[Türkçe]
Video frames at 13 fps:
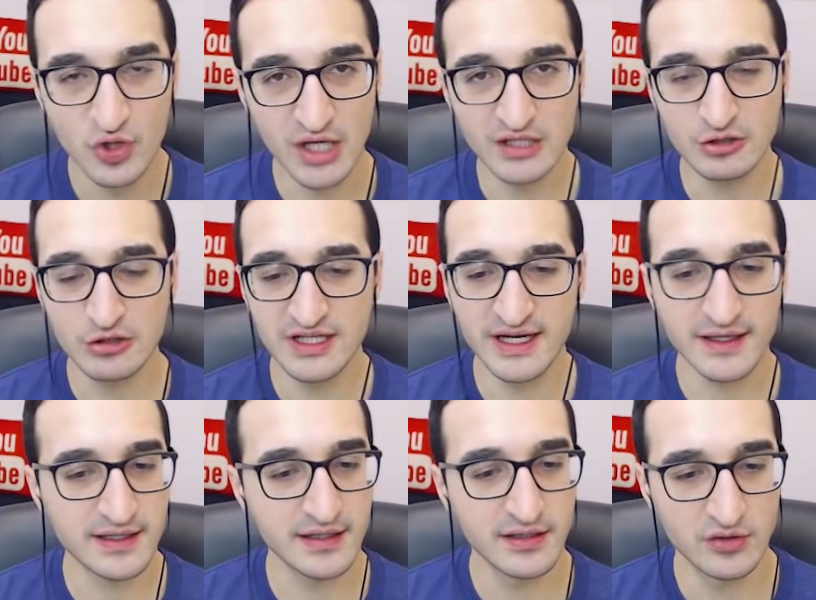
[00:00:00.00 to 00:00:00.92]
Doğal
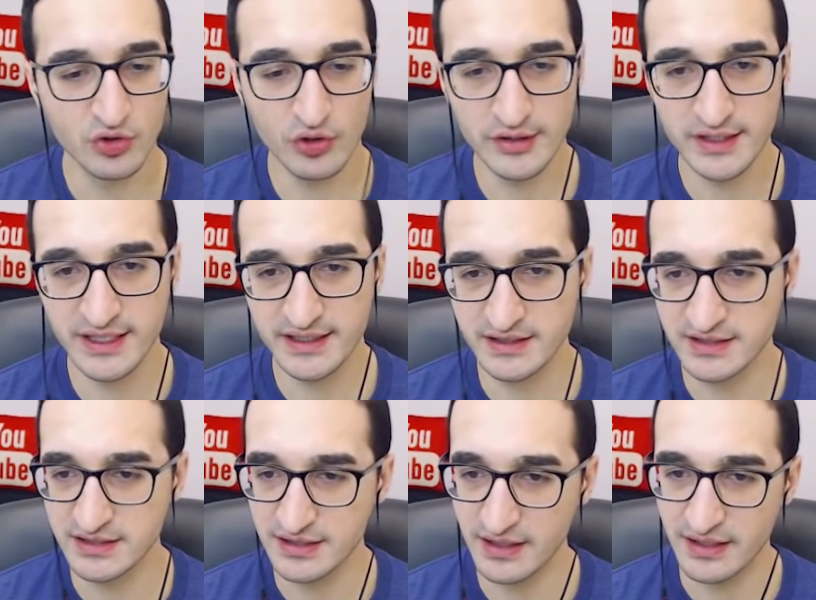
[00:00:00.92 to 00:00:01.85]
olarak golü
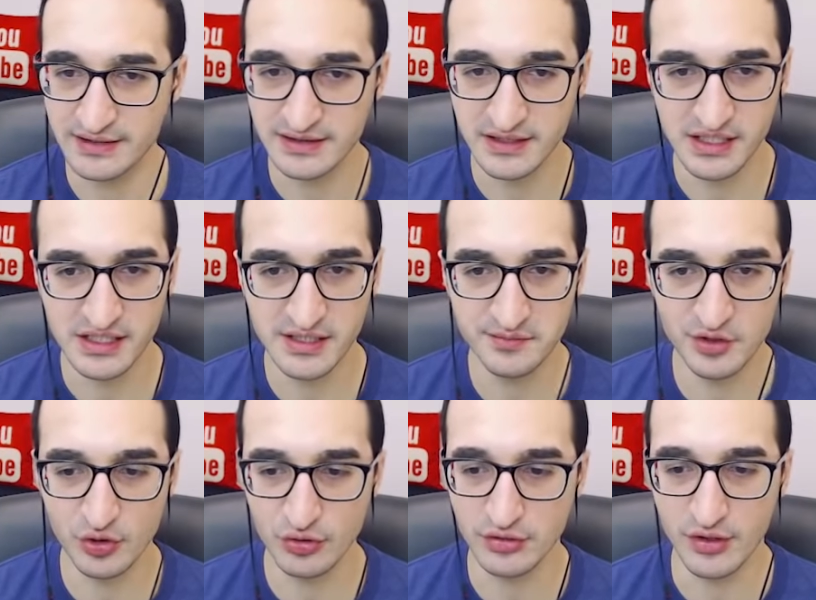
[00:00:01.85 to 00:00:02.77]
yedik. Artık
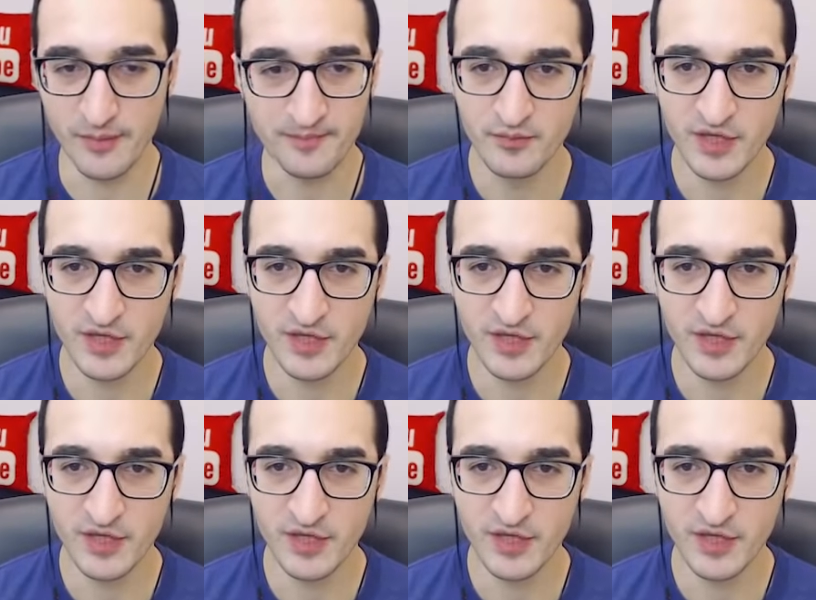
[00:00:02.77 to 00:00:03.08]
2-1 oldu.